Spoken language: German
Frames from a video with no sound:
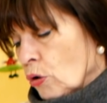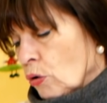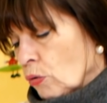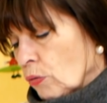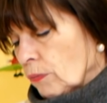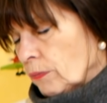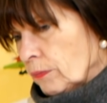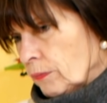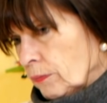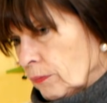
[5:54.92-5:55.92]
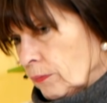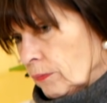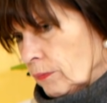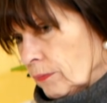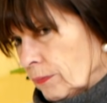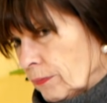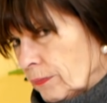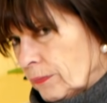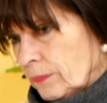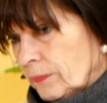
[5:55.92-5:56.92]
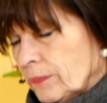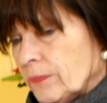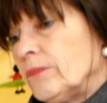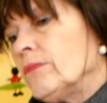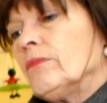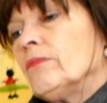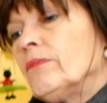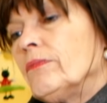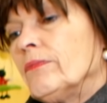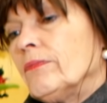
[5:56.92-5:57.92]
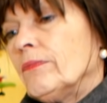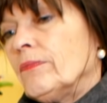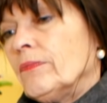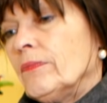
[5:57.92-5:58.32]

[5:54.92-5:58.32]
Und ähm, was passiert, wenn man das nicht